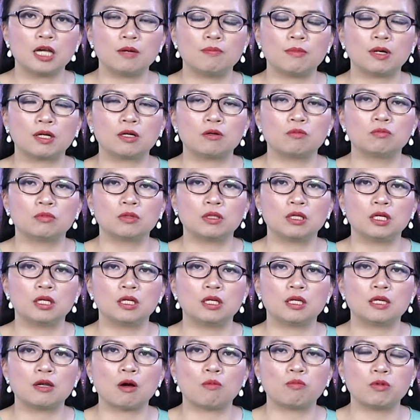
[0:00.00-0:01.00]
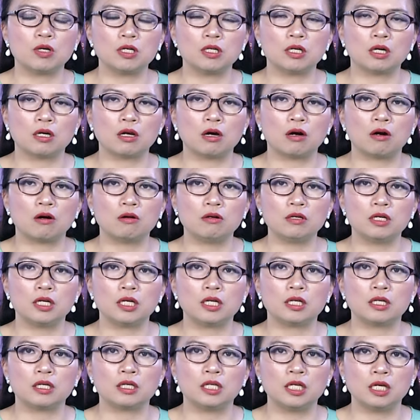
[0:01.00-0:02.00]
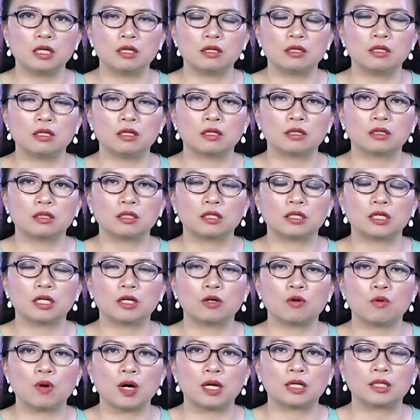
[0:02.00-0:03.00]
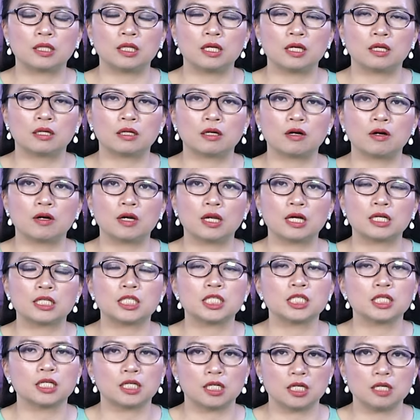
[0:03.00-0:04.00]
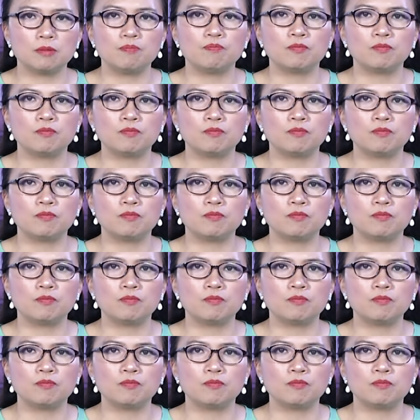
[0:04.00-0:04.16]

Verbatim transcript: hay mà công ty đóng cửa đó để nhận được những cái khoản tiền gọi là trợ